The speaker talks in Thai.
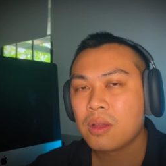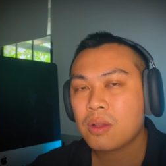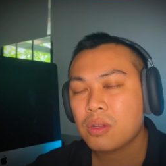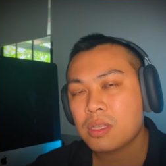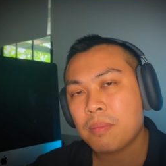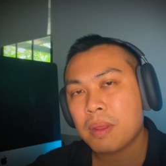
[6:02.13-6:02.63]

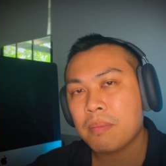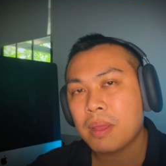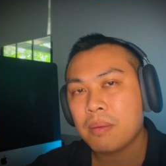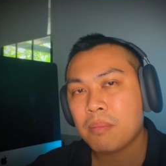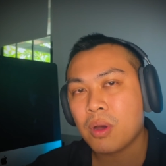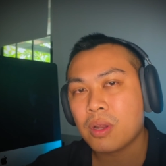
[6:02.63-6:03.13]
ก็จะเป็นเม
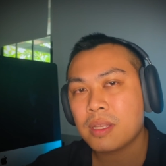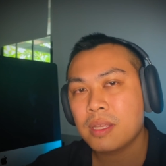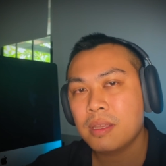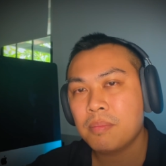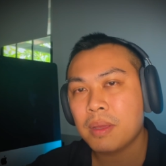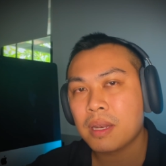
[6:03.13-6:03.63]
นบอร์ด
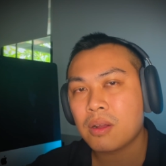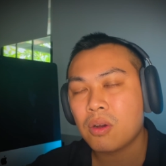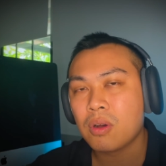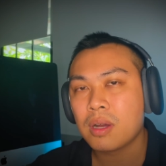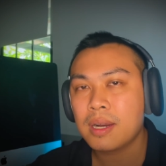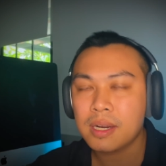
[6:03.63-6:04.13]
ที่เป็นข
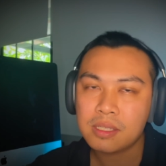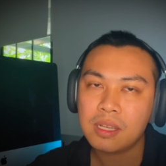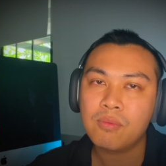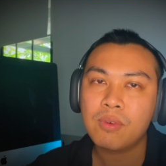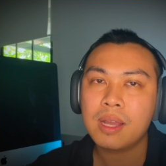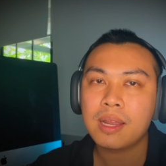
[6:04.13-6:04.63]
องเครื่องเซิ
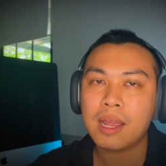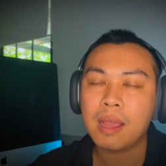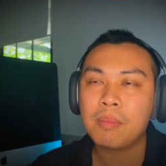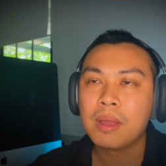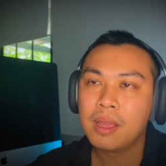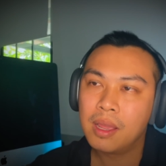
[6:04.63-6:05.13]
ร์ฟเวอร์นะครั
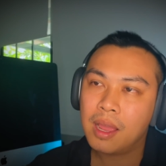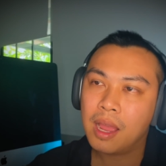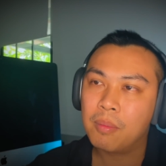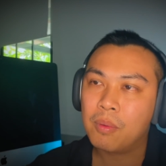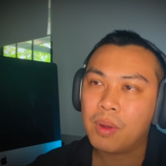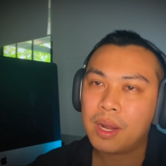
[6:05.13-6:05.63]
บ
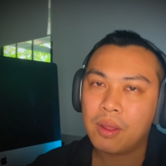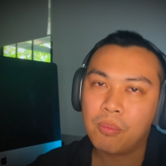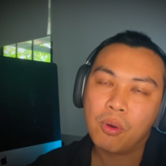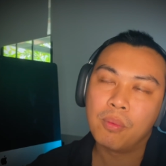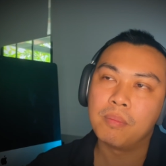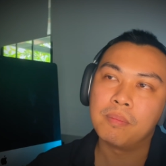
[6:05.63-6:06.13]
เอาเป็นว่าเดี๋ยว
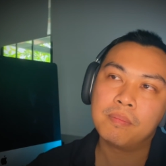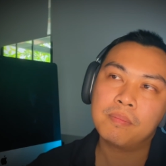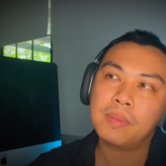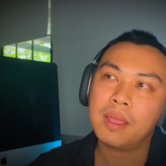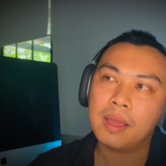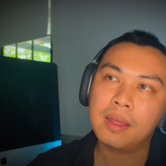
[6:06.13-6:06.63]
ผม
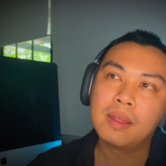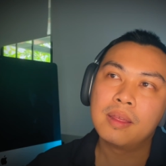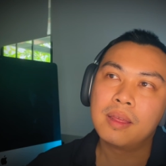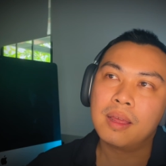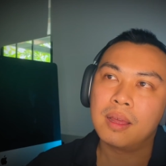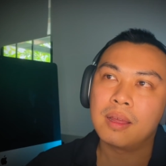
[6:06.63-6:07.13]
เนี่ย
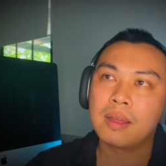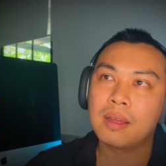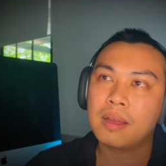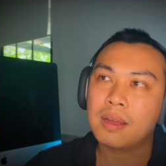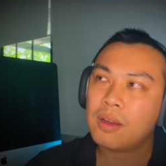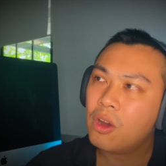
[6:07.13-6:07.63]

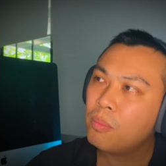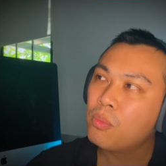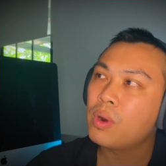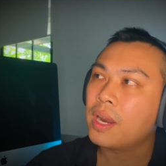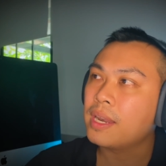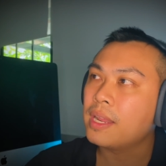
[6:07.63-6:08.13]
ข้อ
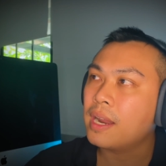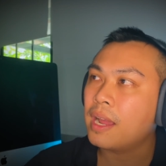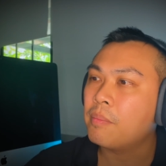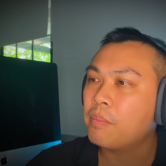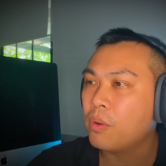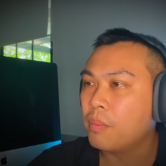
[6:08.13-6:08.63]
มูลอันนี้นะค
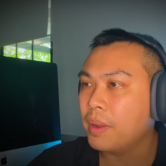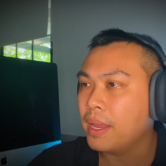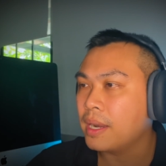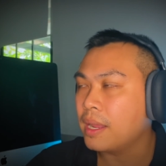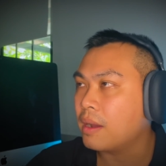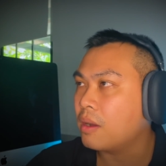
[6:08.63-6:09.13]
รับผมเอ
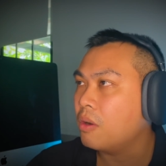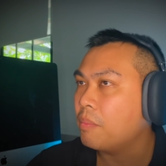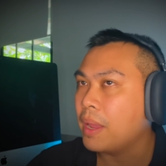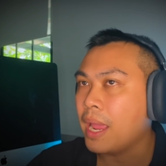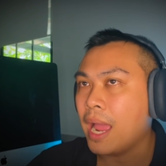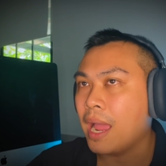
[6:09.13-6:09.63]
งเนี่ยก็
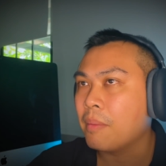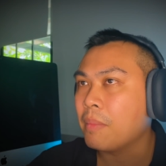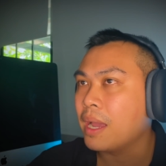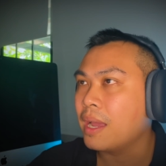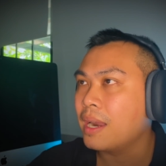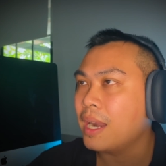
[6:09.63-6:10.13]
ไปหา
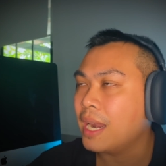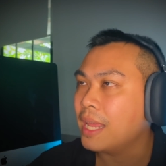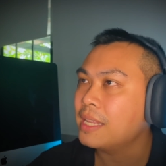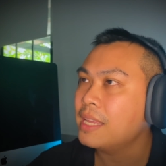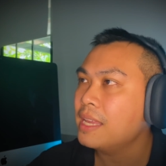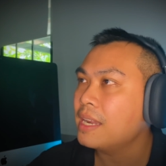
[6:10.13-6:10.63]
มาหลา
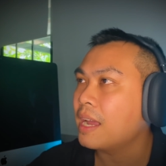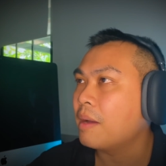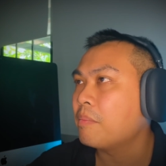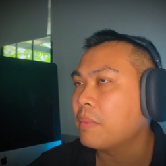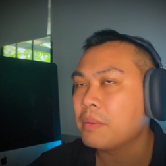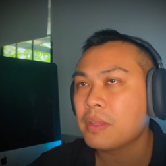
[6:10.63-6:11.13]
ย ๆที่นะครั
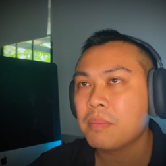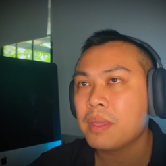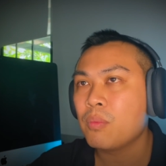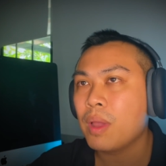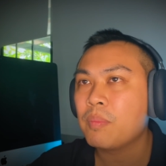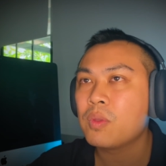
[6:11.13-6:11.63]
บมันจะมี
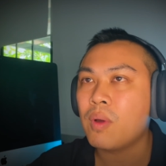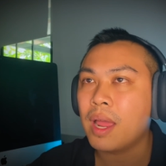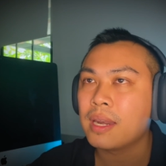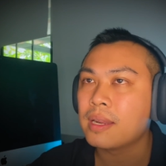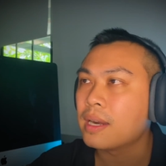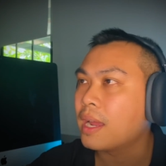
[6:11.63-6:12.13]
เว็บอยู่อั
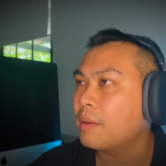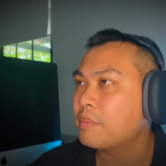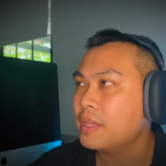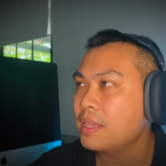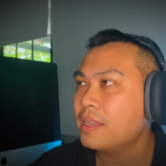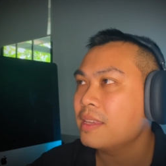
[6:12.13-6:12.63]
นนึงนะครับ
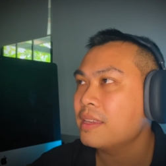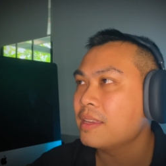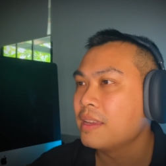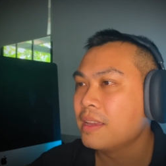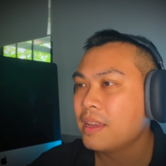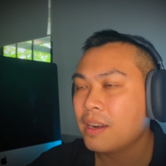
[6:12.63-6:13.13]
ที่
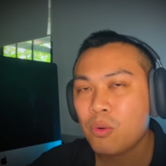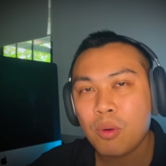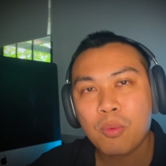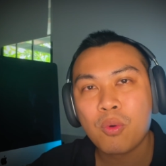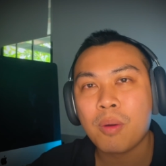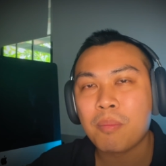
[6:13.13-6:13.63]
รว
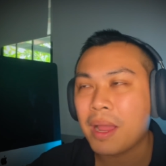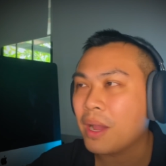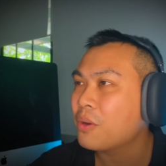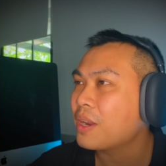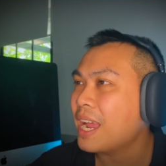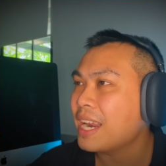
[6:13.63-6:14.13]
บรวมมา
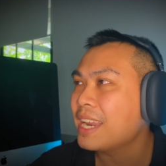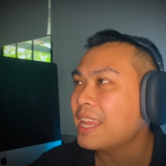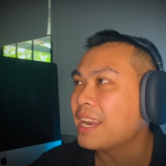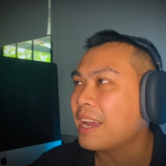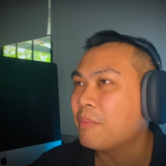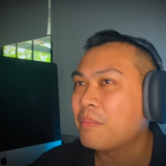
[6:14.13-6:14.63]
ค่อนข้างดี
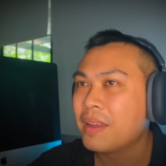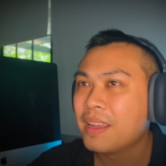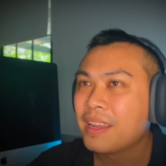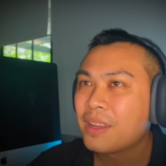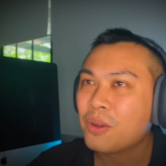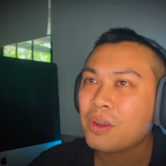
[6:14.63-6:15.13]
นะครับ
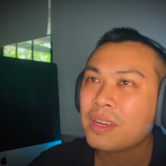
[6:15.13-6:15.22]
ก็